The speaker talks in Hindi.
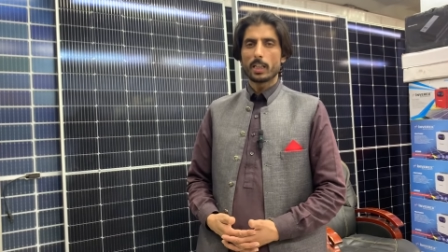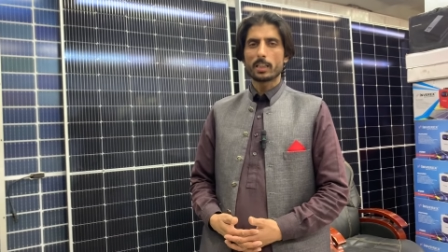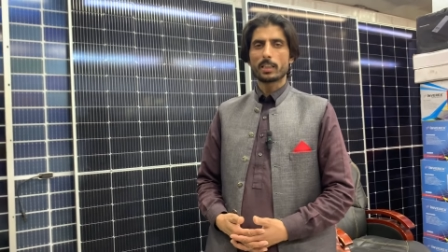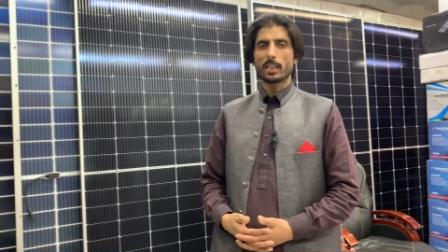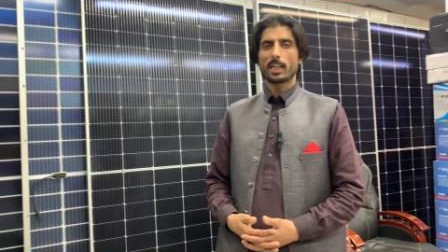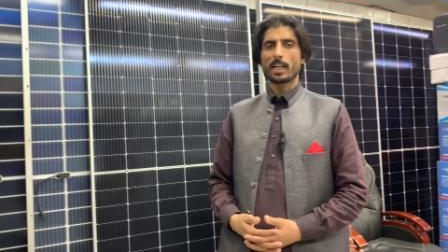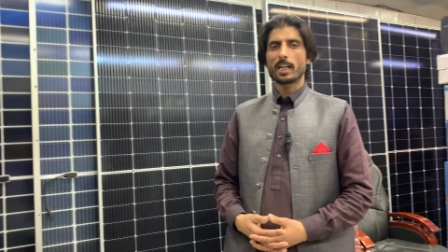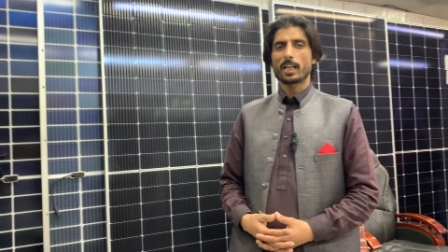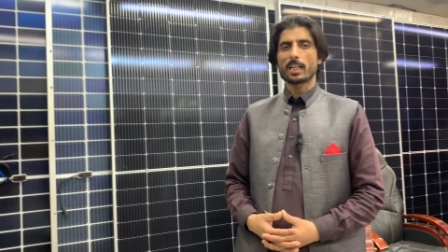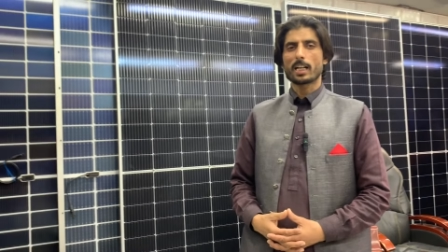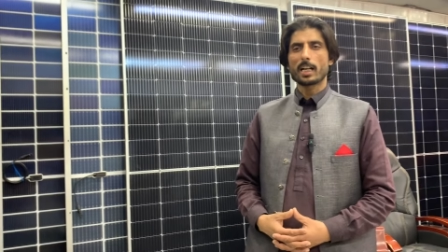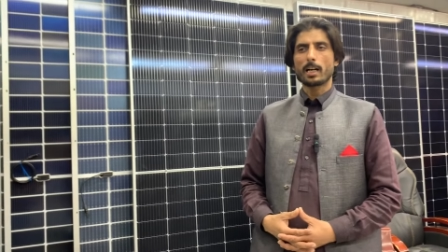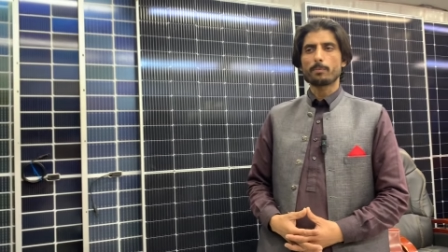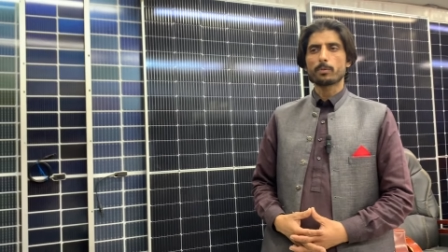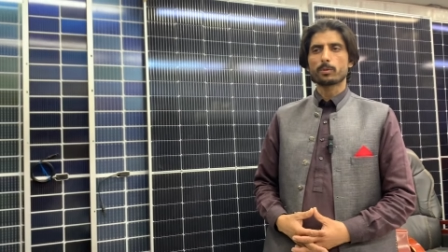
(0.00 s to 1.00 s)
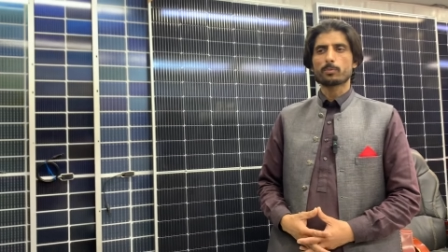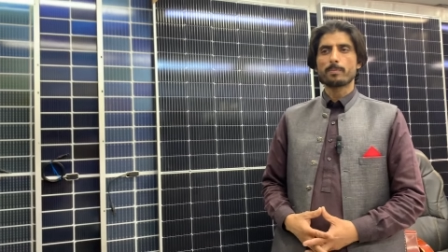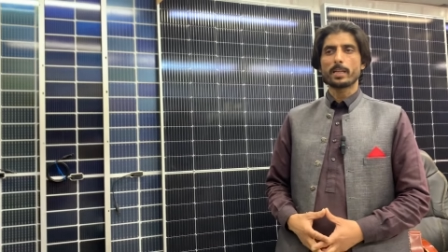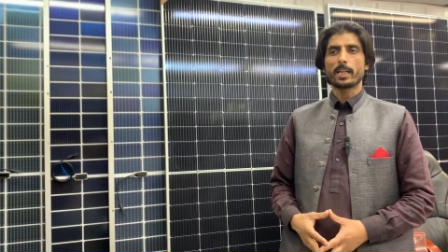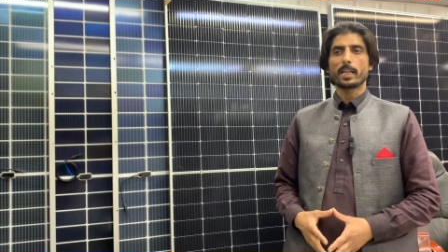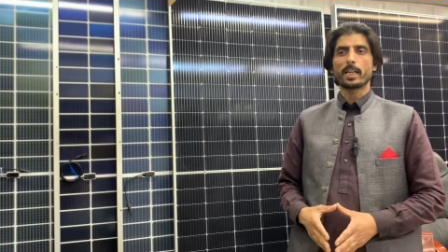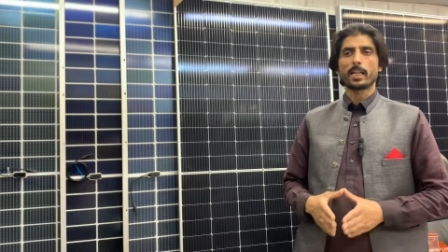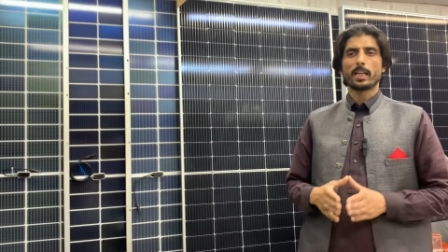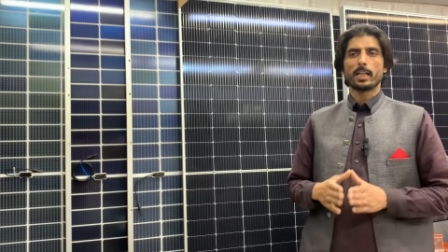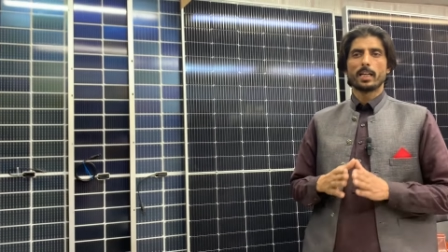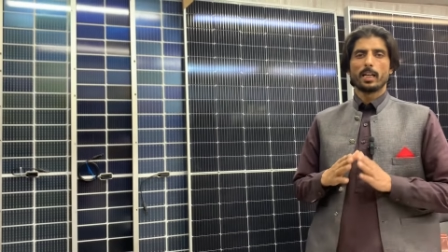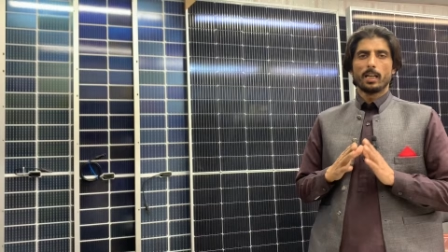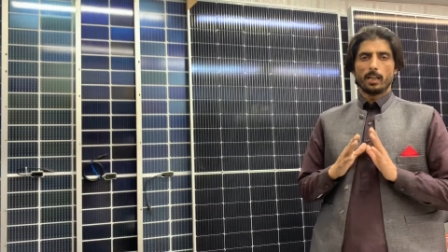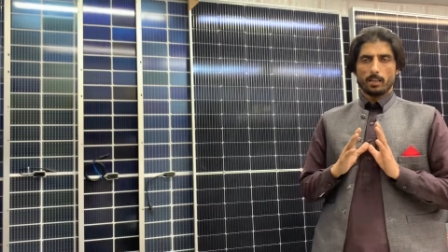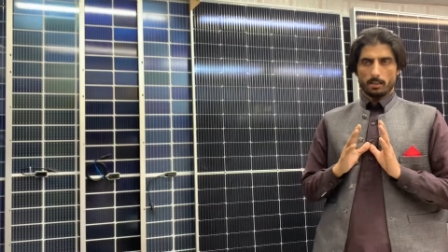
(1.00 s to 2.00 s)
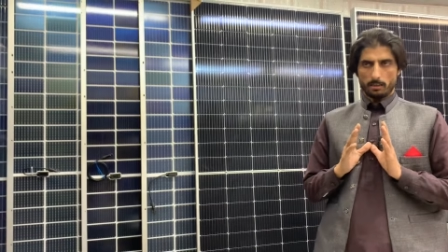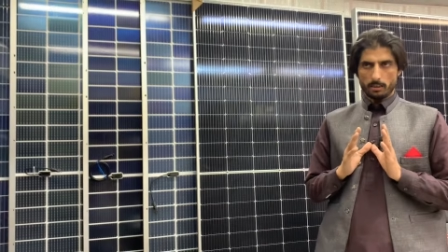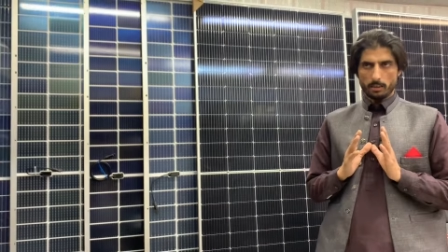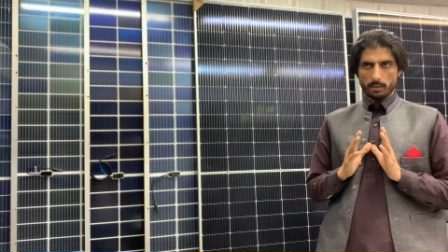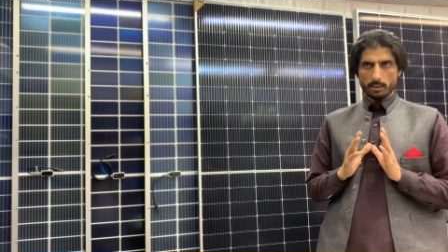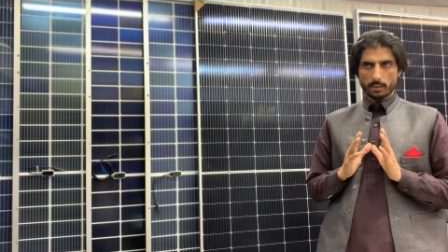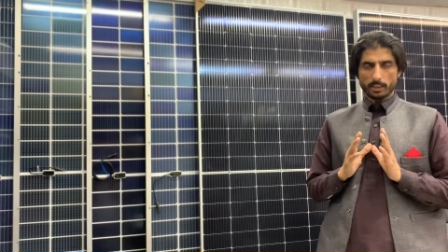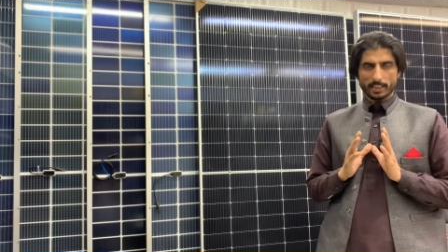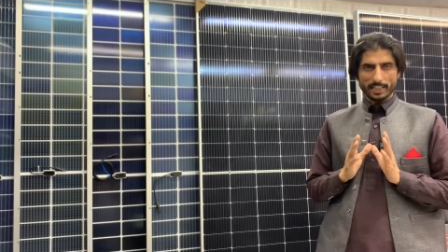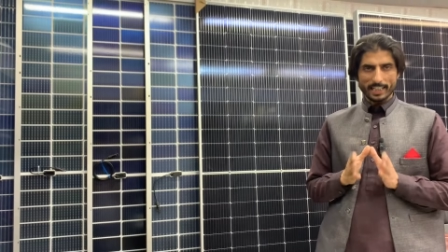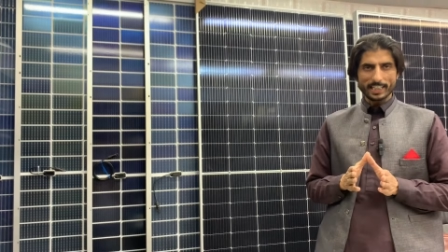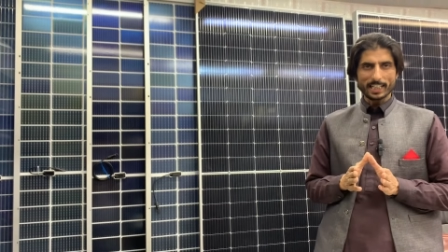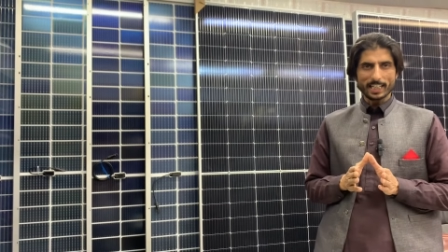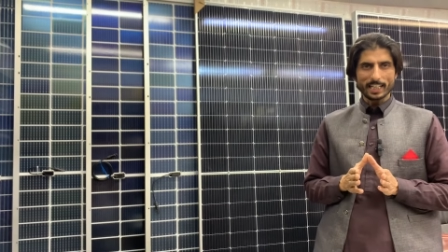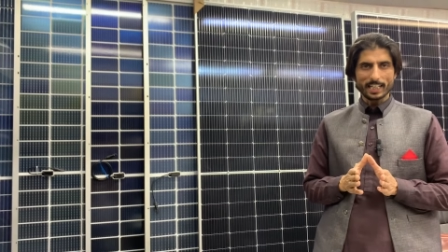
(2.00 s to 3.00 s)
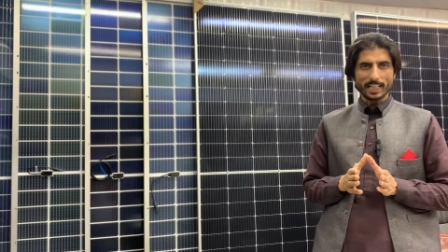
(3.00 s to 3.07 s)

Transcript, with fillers: इस तरह अगर आप उसमें कनेडियन